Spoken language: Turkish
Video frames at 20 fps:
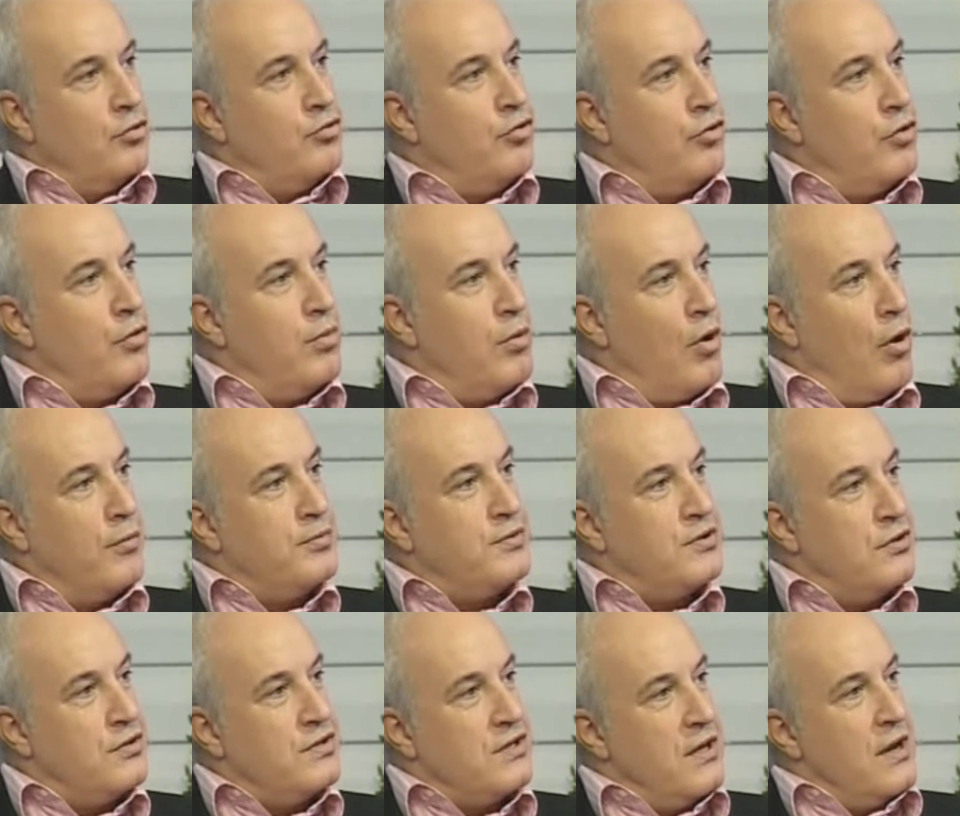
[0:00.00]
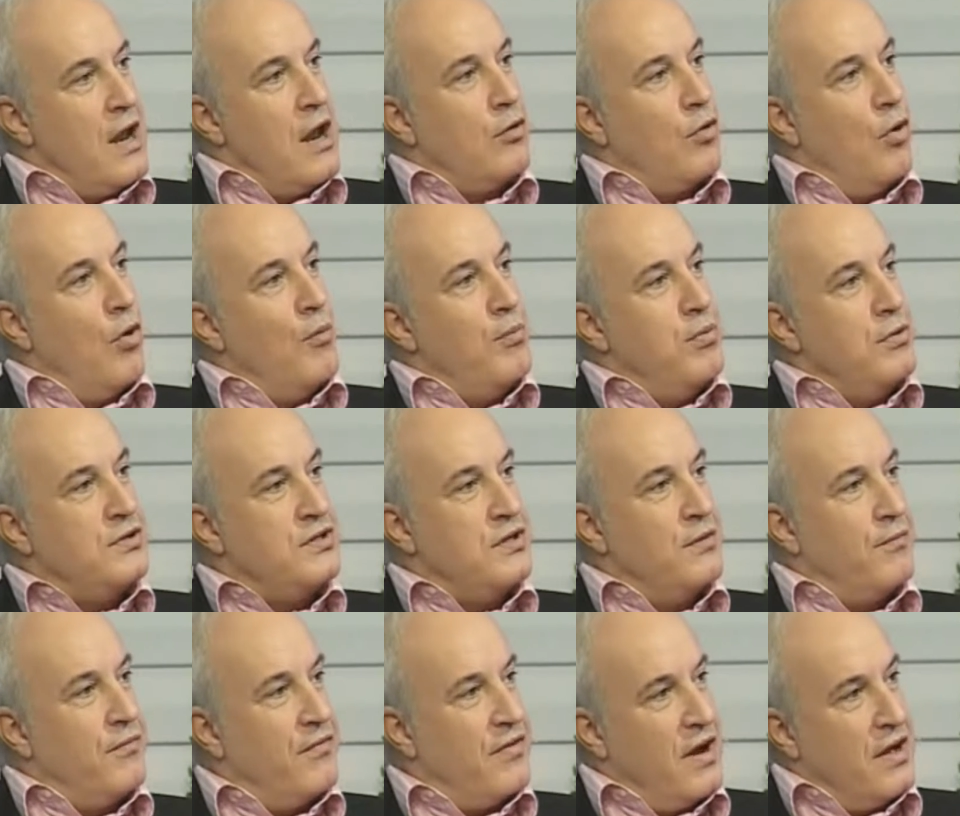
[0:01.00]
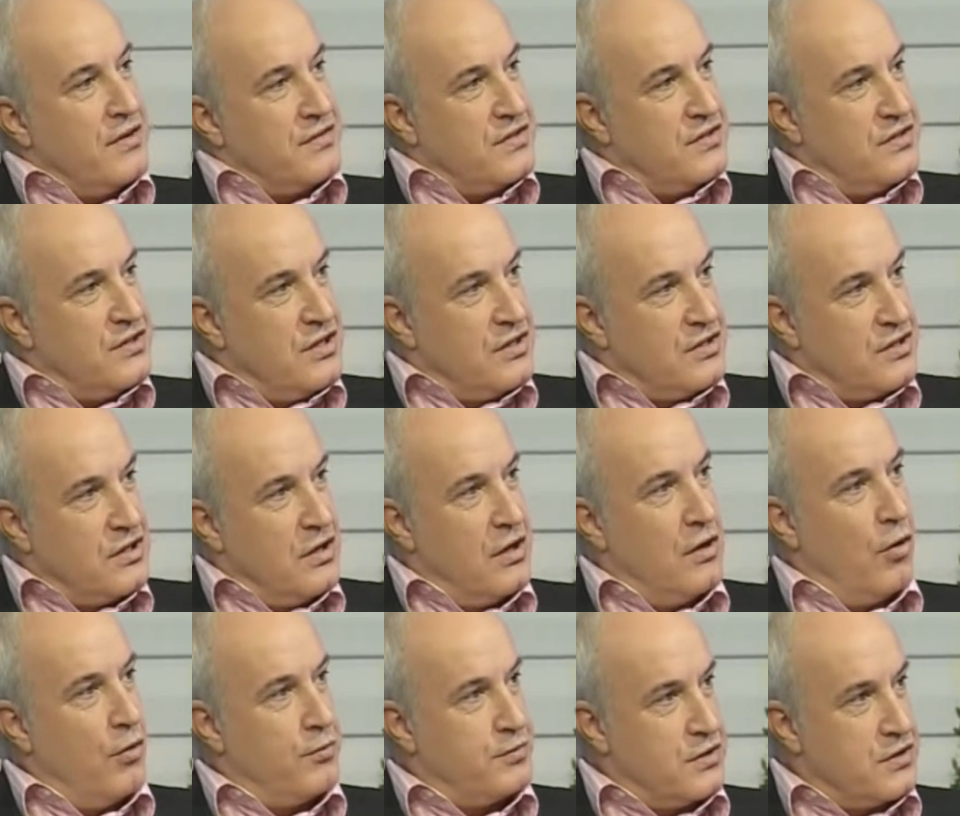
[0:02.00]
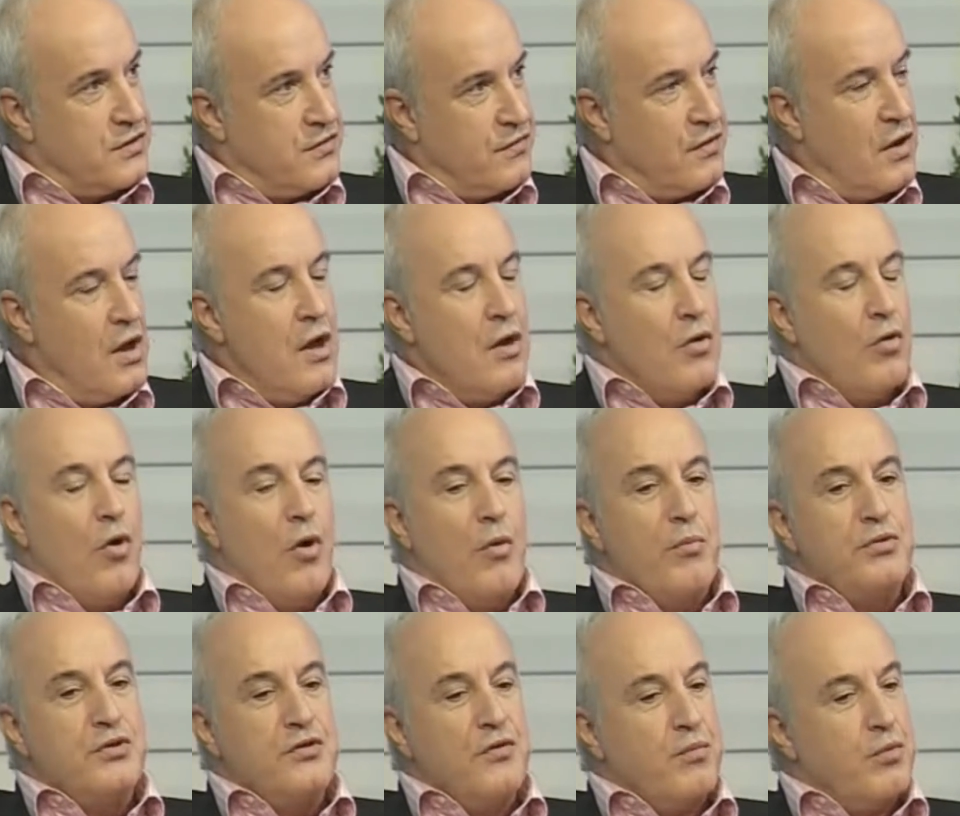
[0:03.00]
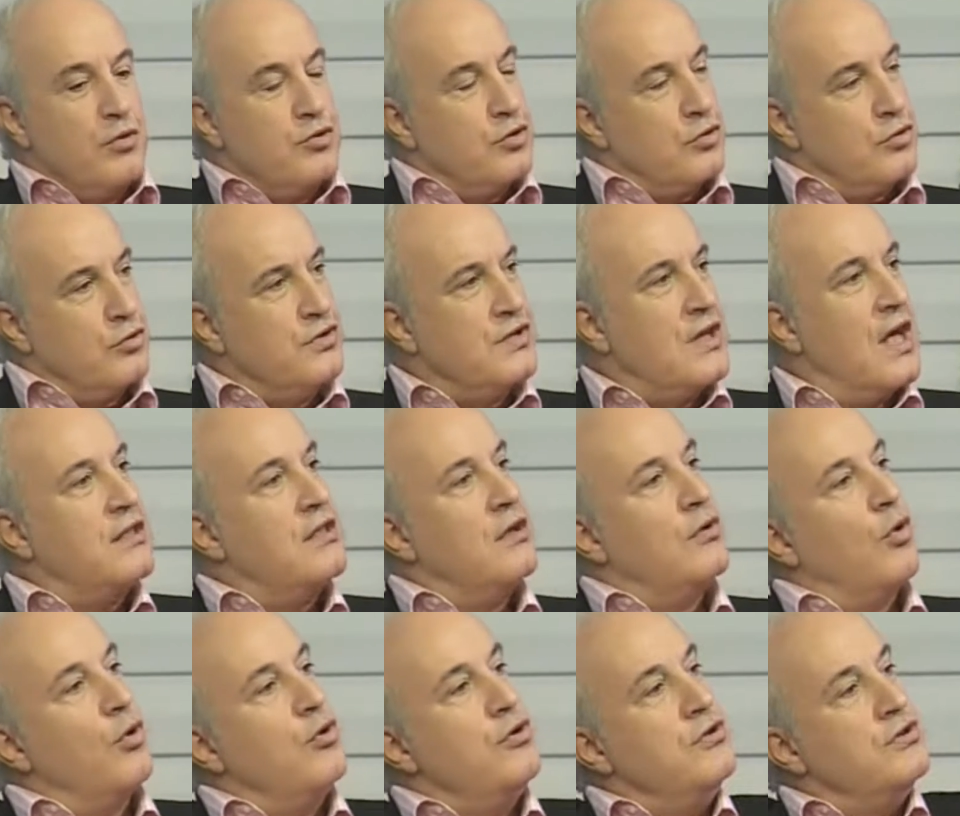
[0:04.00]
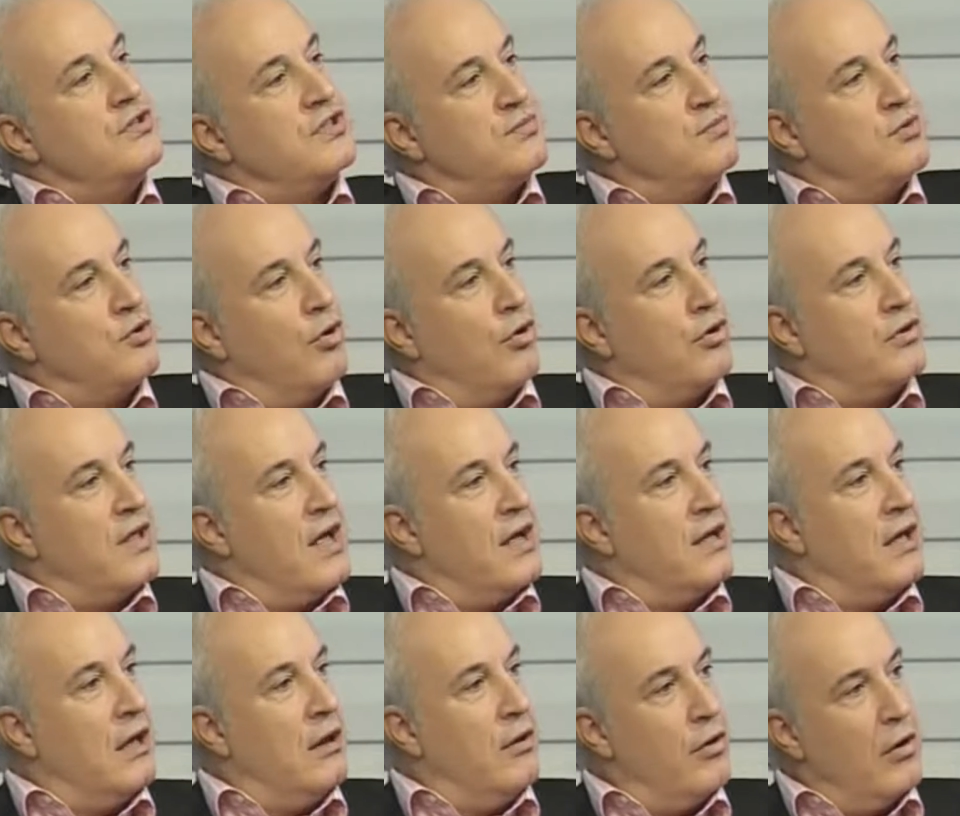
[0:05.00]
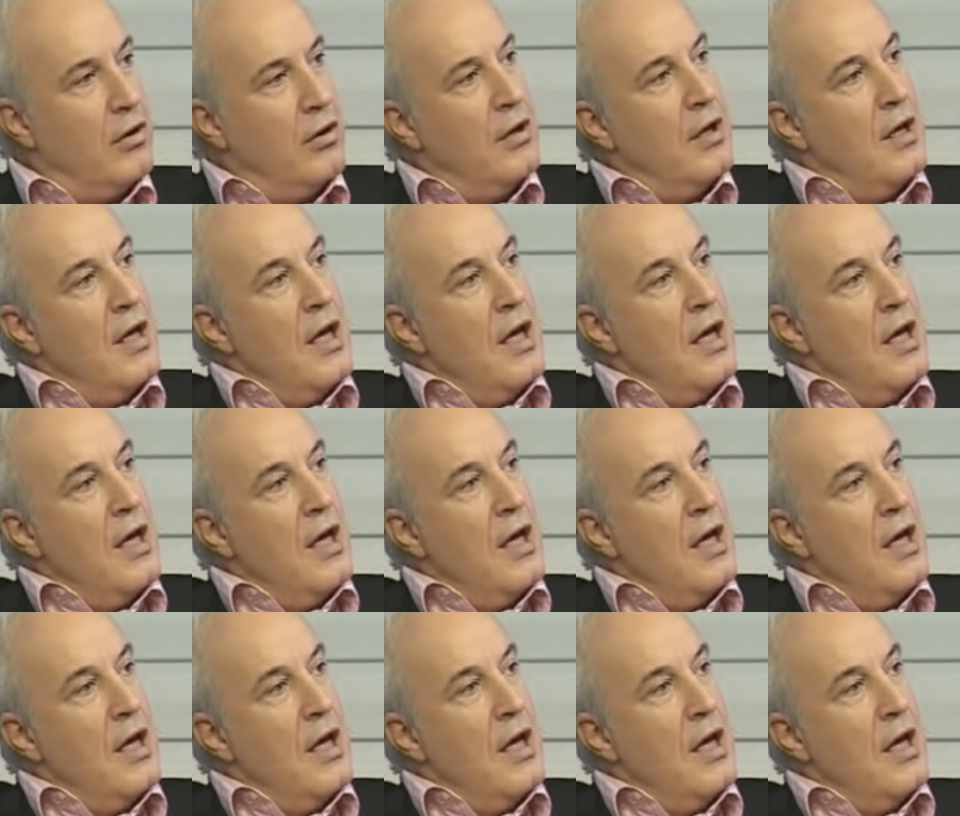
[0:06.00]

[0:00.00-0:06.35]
Trouble Obsessionel Compulsif Fransızcası. Obsesif kompulsif bozukluğu. Zaten oyunun ismi de oradan geliyor.